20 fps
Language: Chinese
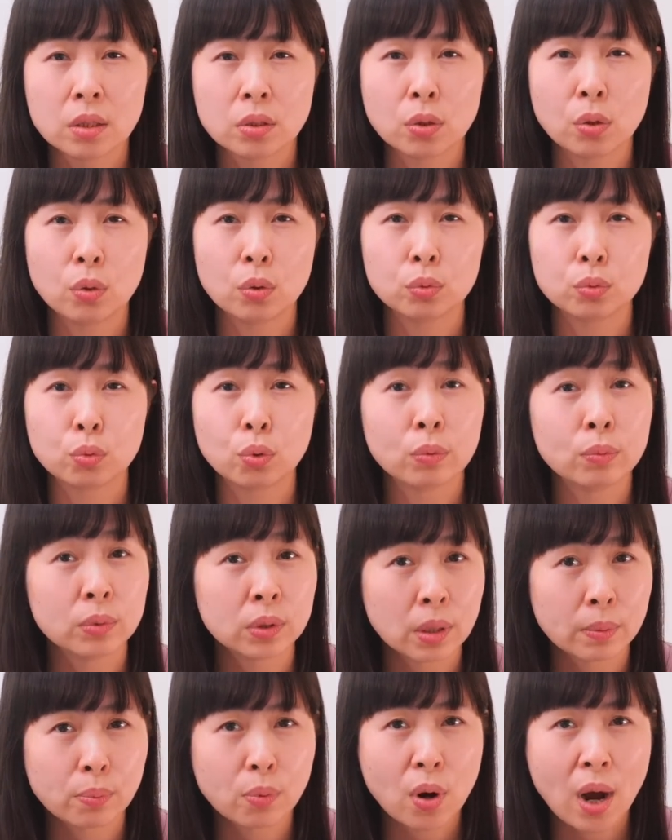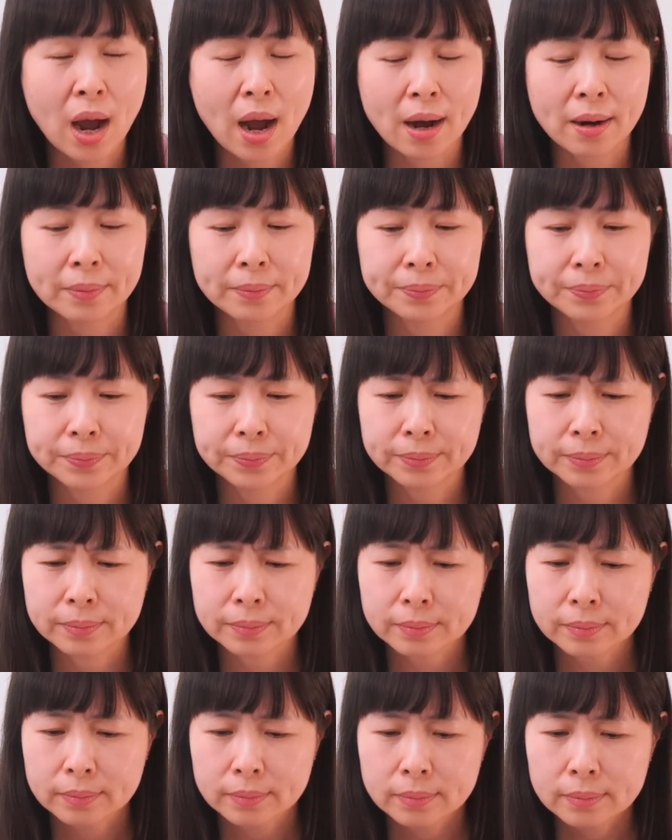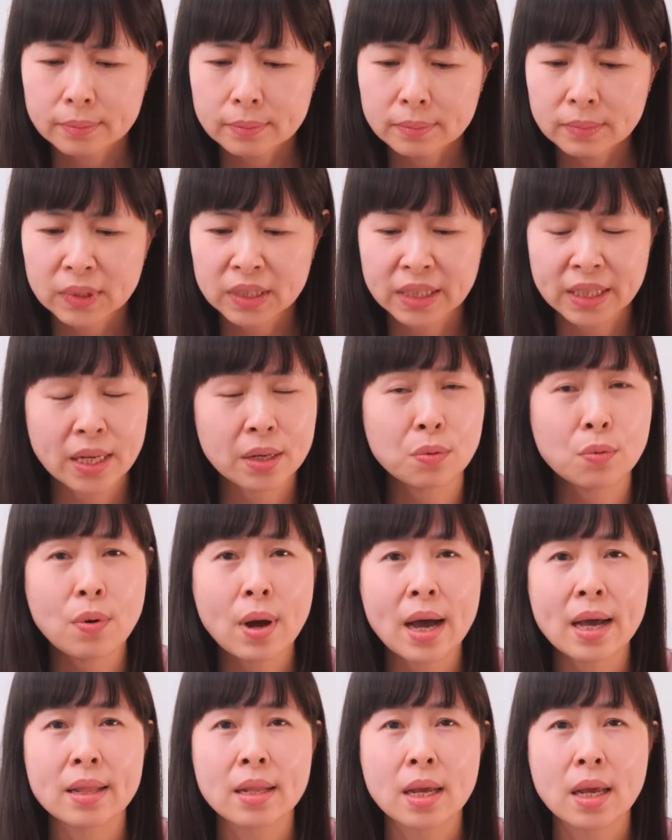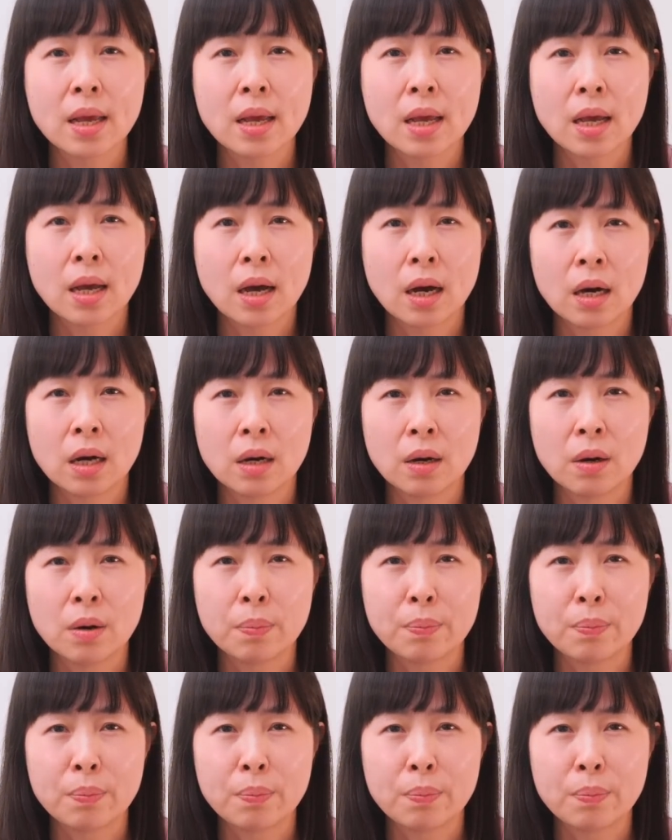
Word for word: 有多么的不好，千万呃